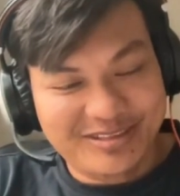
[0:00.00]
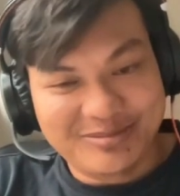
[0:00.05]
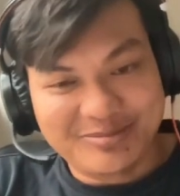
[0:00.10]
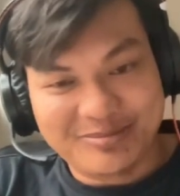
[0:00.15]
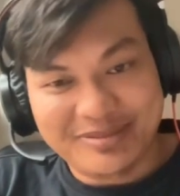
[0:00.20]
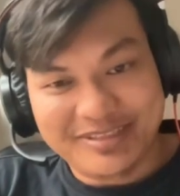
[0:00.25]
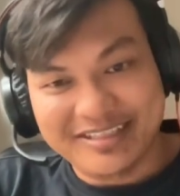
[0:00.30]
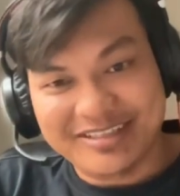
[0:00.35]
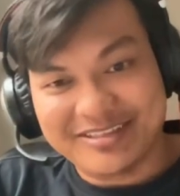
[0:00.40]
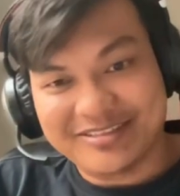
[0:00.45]

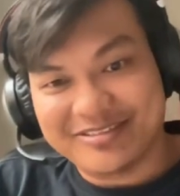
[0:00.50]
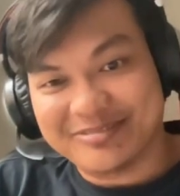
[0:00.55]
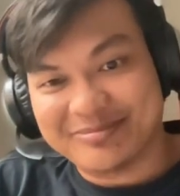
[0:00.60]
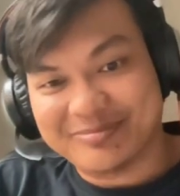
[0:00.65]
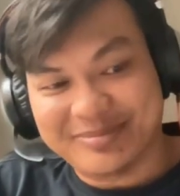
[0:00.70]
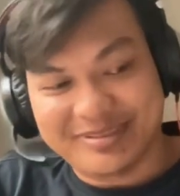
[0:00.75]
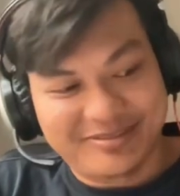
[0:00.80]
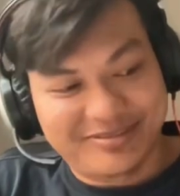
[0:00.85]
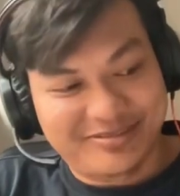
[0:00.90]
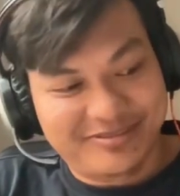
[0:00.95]
ng mga
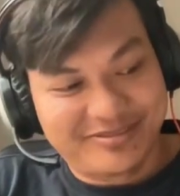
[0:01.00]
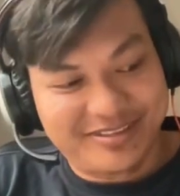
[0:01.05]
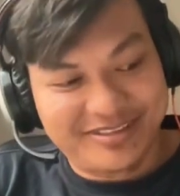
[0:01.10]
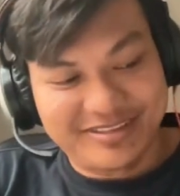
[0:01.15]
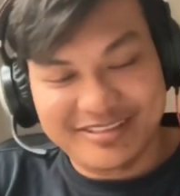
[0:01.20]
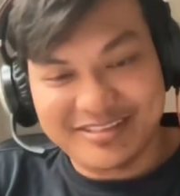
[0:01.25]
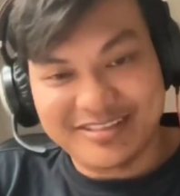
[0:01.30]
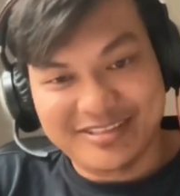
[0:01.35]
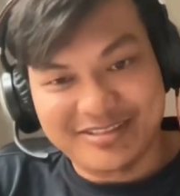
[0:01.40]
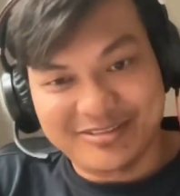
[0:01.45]
ganun. Pero
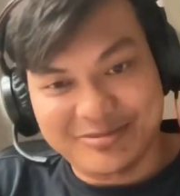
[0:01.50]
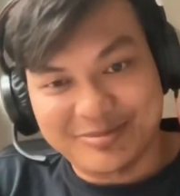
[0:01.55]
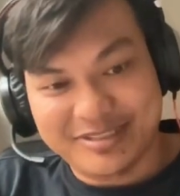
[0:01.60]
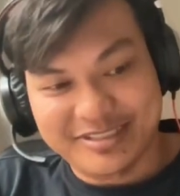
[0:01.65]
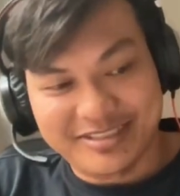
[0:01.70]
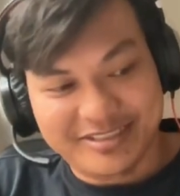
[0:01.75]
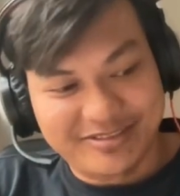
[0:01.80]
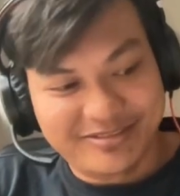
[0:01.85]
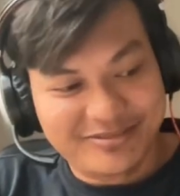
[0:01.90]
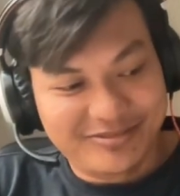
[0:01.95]
hindi na ako ah.
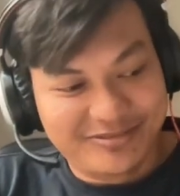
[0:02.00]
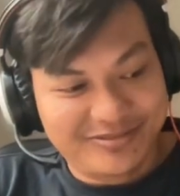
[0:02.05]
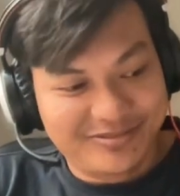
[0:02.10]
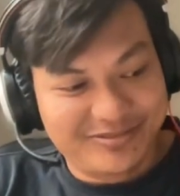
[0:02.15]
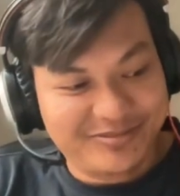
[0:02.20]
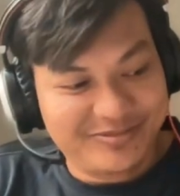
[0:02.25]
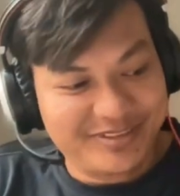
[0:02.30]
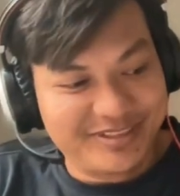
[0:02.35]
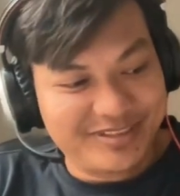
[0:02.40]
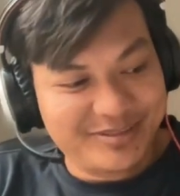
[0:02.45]
masyadong,
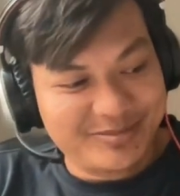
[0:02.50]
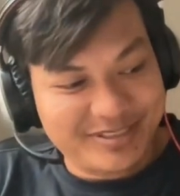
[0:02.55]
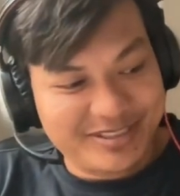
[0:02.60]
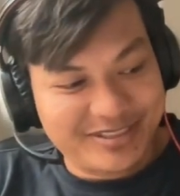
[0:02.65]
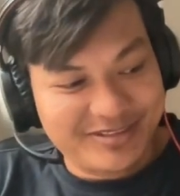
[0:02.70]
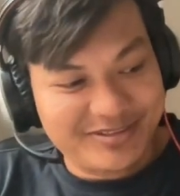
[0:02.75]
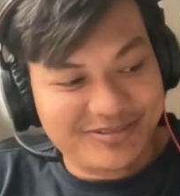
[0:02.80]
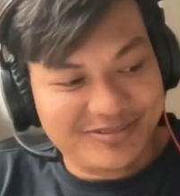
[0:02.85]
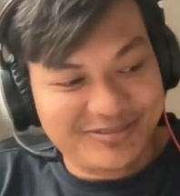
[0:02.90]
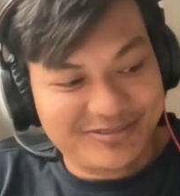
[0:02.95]
hindi na
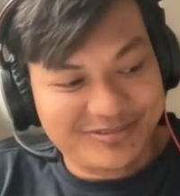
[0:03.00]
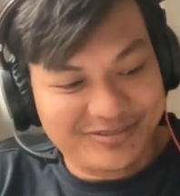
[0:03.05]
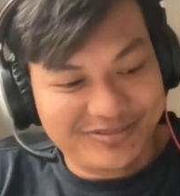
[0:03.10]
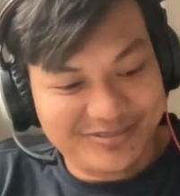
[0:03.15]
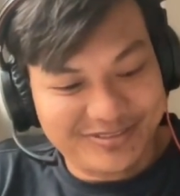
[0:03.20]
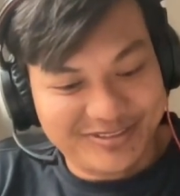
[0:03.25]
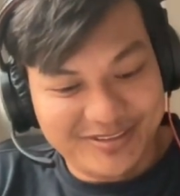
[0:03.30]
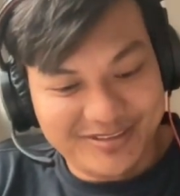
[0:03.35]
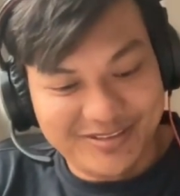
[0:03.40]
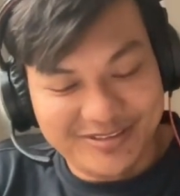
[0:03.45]

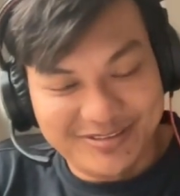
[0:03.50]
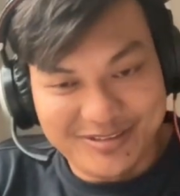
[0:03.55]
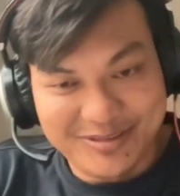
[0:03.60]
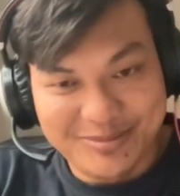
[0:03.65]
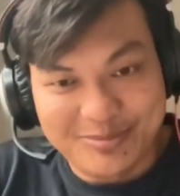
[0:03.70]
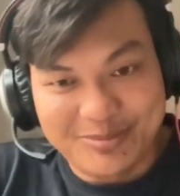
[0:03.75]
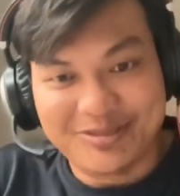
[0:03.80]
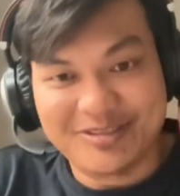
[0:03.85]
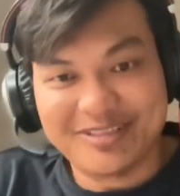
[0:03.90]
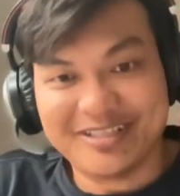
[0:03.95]
masyadong tawag
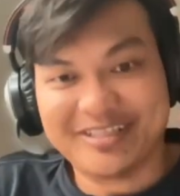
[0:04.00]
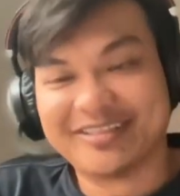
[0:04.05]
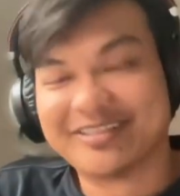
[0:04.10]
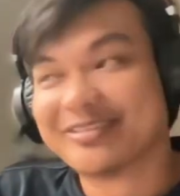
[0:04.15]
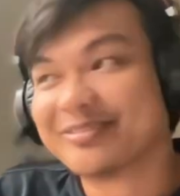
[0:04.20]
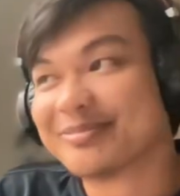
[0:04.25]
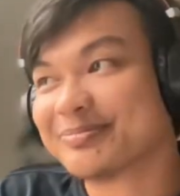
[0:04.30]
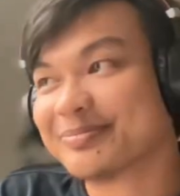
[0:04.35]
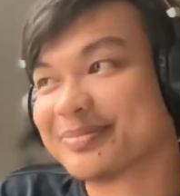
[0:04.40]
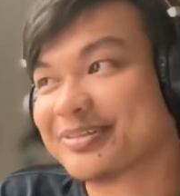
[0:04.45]
up to date.
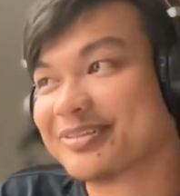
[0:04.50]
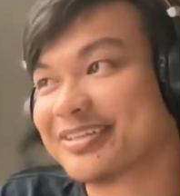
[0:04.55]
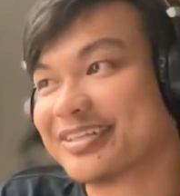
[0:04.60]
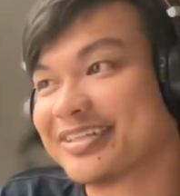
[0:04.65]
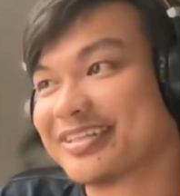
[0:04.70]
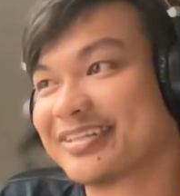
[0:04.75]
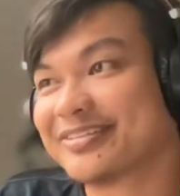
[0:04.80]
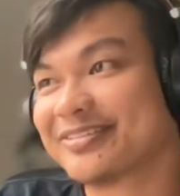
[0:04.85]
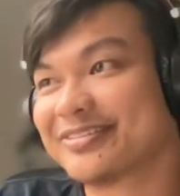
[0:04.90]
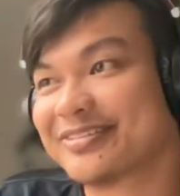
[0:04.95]
Pero
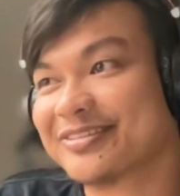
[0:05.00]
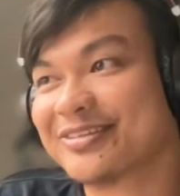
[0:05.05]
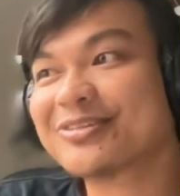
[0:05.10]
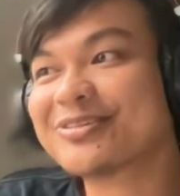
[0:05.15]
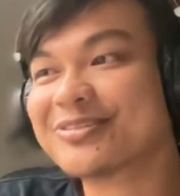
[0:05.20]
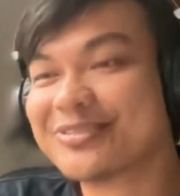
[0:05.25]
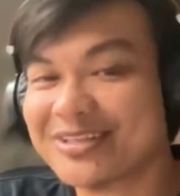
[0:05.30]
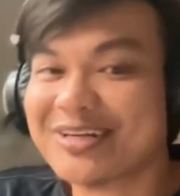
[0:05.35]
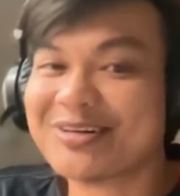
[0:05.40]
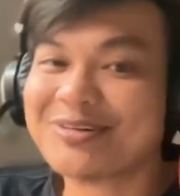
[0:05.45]
yeah,
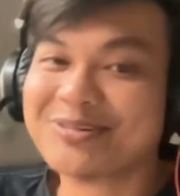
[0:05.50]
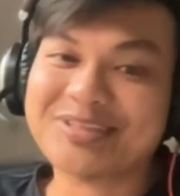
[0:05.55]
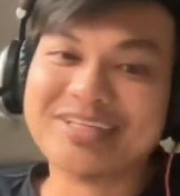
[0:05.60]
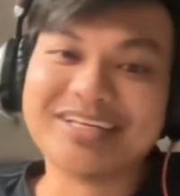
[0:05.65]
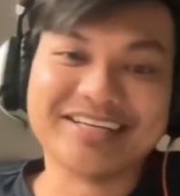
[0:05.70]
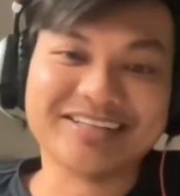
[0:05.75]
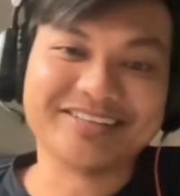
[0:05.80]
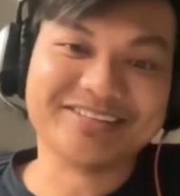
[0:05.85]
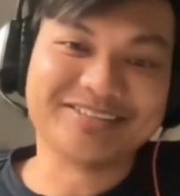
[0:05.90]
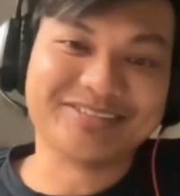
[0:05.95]
ganun din ako
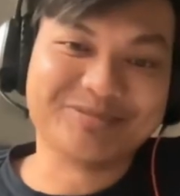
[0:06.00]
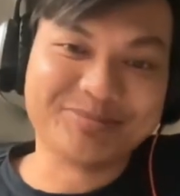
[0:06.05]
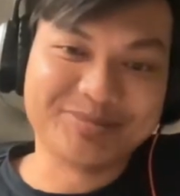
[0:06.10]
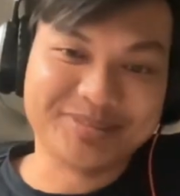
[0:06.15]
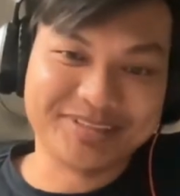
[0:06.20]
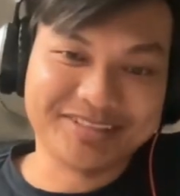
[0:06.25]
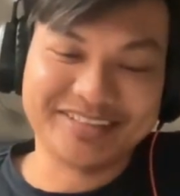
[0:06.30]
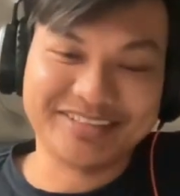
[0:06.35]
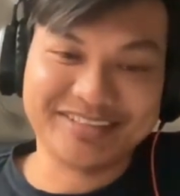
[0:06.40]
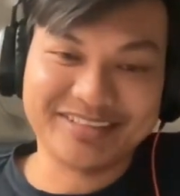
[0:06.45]
dati. Yung
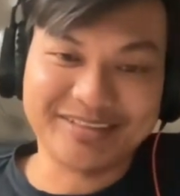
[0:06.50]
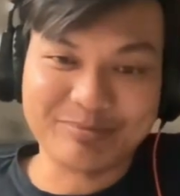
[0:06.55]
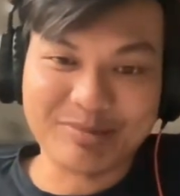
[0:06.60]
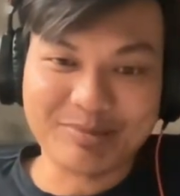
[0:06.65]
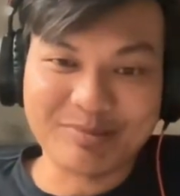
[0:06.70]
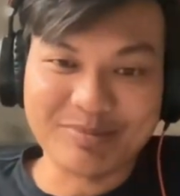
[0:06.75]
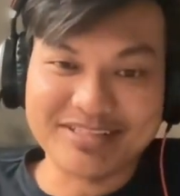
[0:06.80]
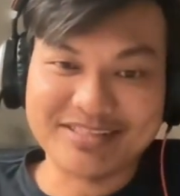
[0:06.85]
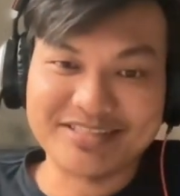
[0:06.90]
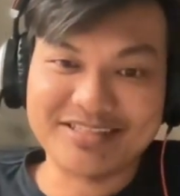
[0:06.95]
mga
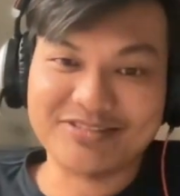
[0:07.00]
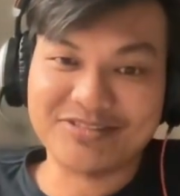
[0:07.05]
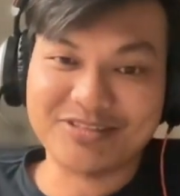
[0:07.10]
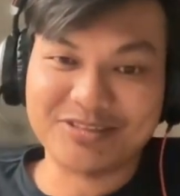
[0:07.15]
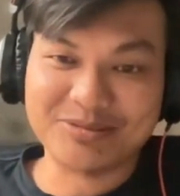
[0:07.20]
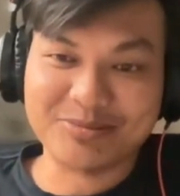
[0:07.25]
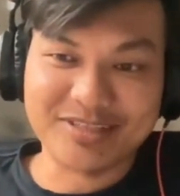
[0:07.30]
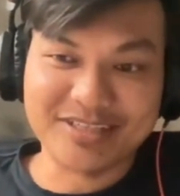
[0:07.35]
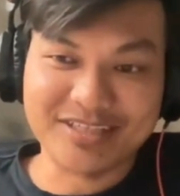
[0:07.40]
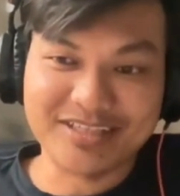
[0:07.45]
napabasa
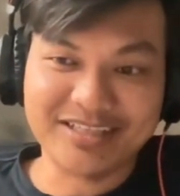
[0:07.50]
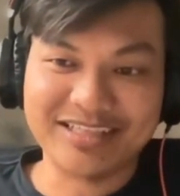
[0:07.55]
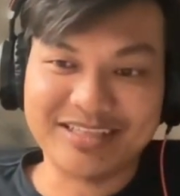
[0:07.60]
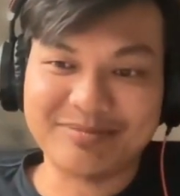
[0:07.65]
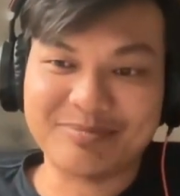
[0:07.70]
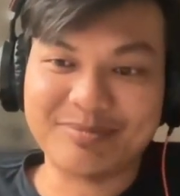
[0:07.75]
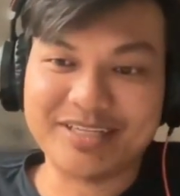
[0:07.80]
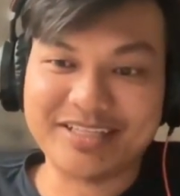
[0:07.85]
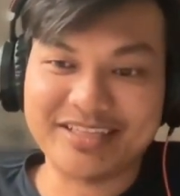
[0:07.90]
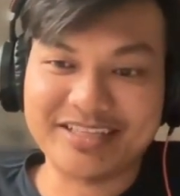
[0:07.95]
niyo ng mga
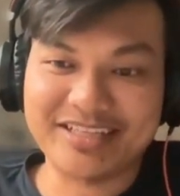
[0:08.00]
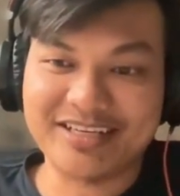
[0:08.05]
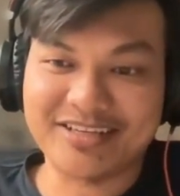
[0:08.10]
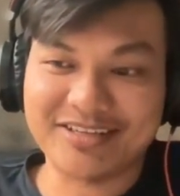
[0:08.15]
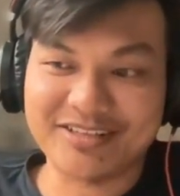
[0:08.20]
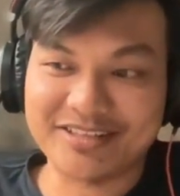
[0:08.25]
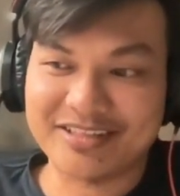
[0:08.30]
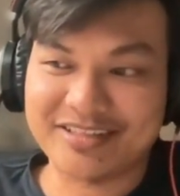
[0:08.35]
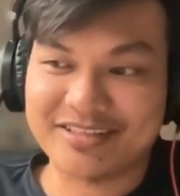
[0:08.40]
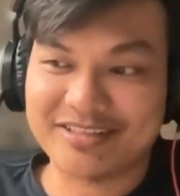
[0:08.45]
clickbaity
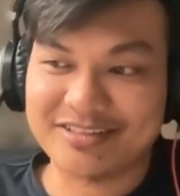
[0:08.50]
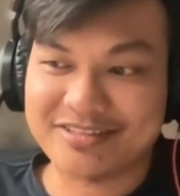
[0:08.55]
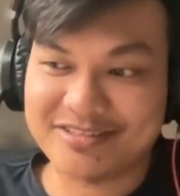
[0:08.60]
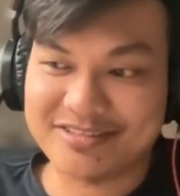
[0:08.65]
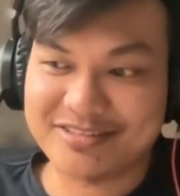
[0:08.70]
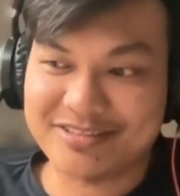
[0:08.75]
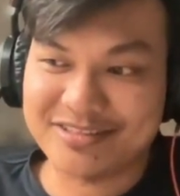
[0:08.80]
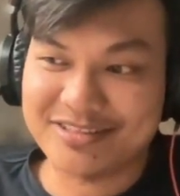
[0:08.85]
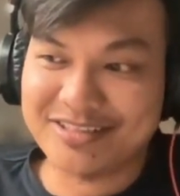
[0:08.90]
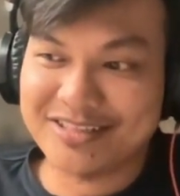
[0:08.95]

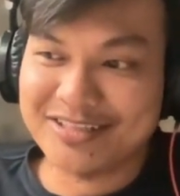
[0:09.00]
articles